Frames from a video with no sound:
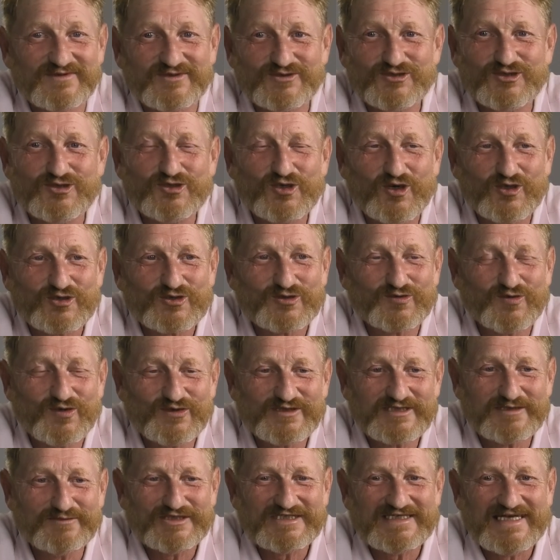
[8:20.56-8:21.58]

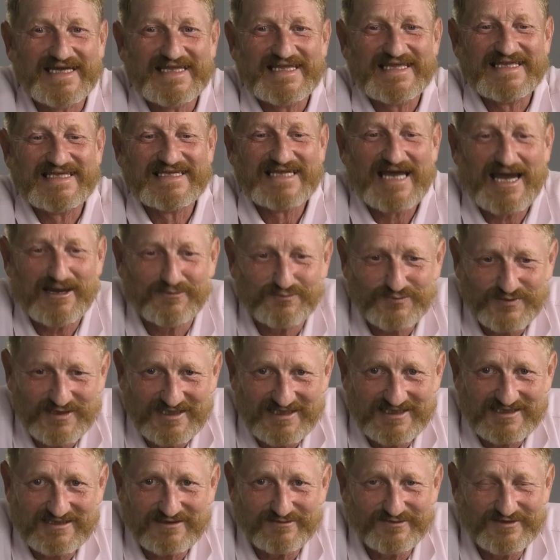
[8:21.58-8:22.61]
niosło, żeby się
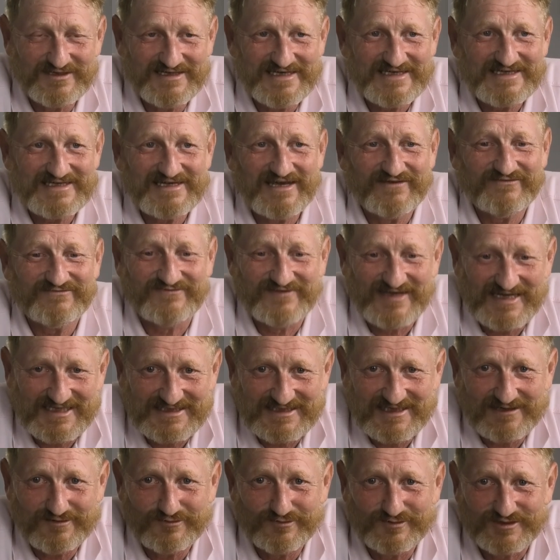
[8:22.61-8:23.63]
napić, żeby nikt nie
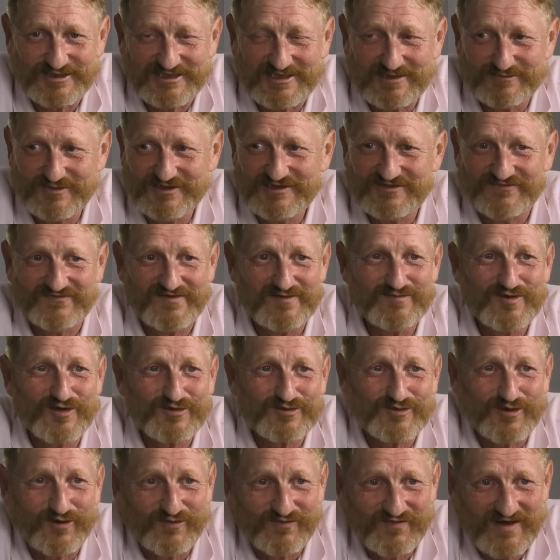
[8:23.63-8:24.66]
wiedział, żeby
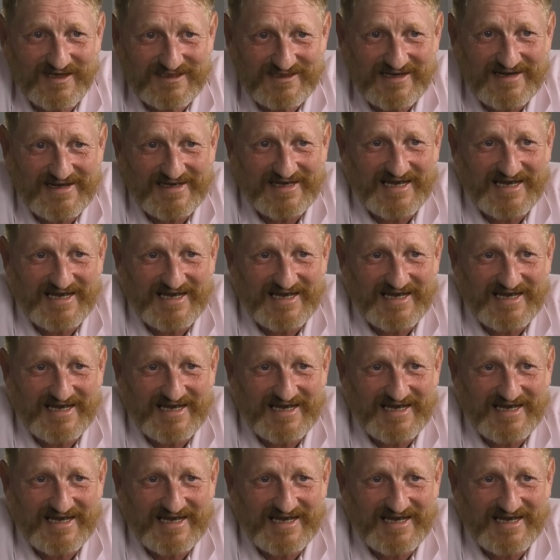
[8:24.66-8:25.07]
zwymiotować,